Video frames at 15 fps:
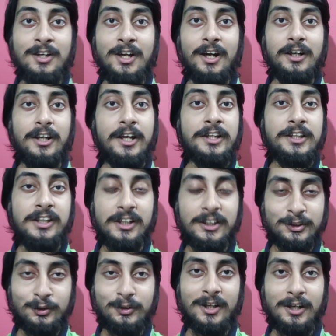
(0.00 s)
একটা ইতিহাস
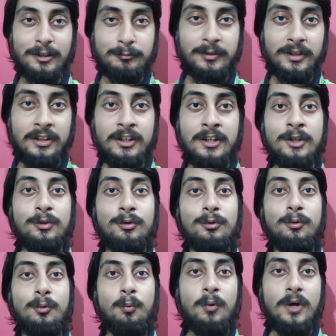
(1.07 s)
হয়ে থাকবে তো
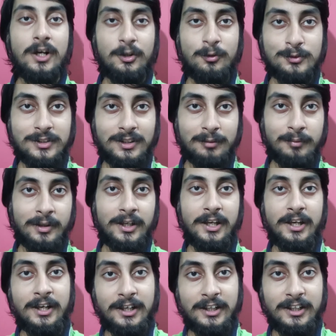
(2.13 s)
ওয়ার টু সিনেমায়
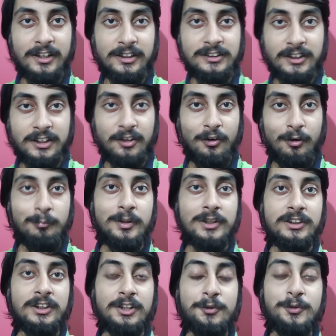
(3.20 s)
এন্ট্রিটা যেটা হবে
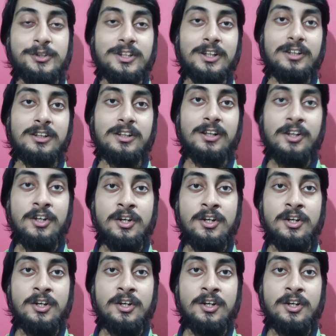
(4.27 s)
সেটা হচ্ছে একটা